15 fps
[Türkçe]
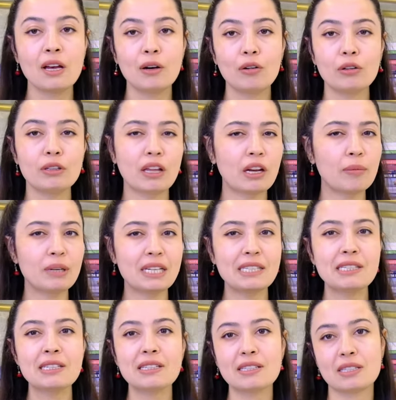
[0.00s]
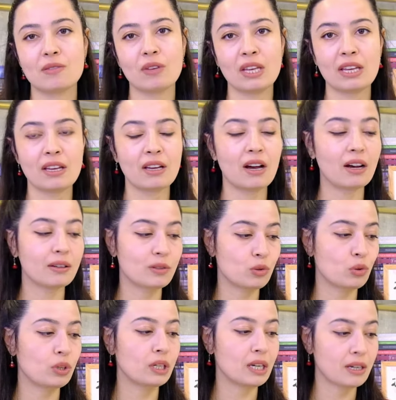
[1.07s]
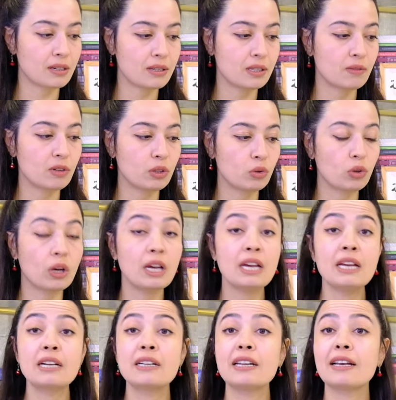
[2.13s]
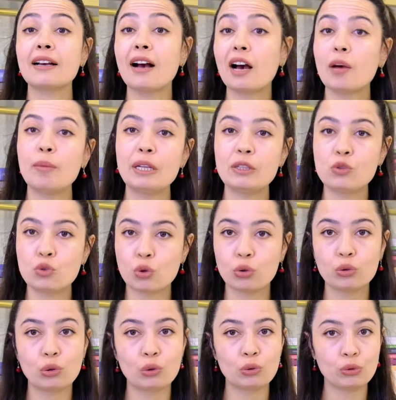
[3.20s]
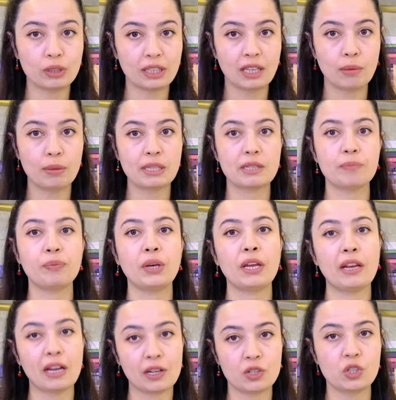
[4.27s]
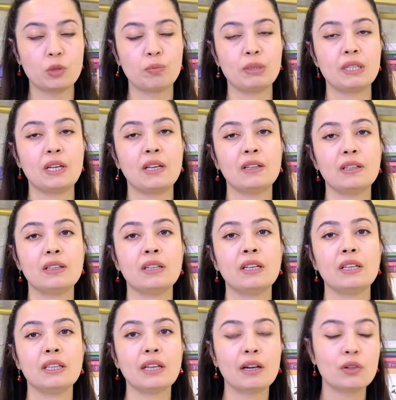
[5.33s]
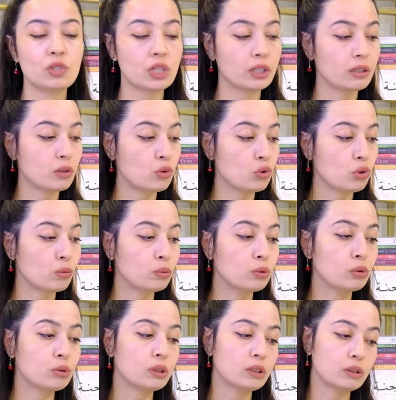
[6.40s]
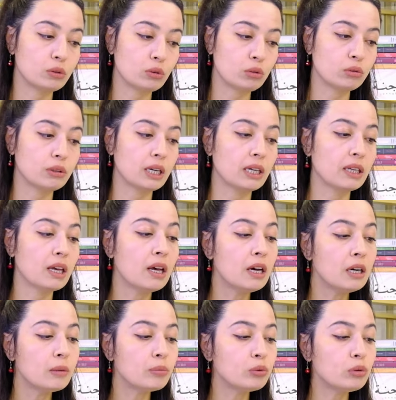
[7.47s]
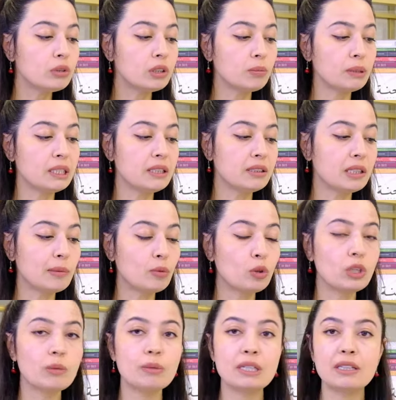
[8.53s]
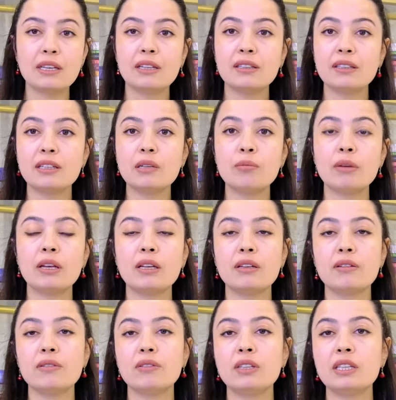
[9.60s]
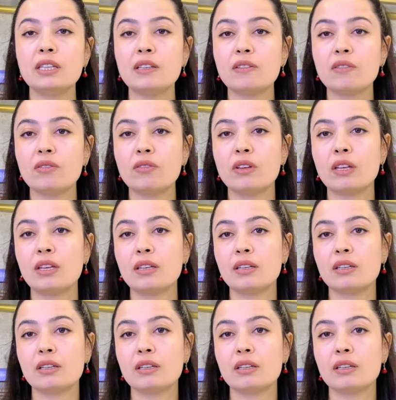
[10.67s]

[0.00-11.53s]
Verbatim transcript: Oradan da biraz hız ve e, aksiyon enerjisi veriyor. Rekabet çok yoğun diyebilirim. Enerjik bir etkide gerçekleşiyor bu e, dolunay. Bununla birlikte böyle bir yetkili mevki ve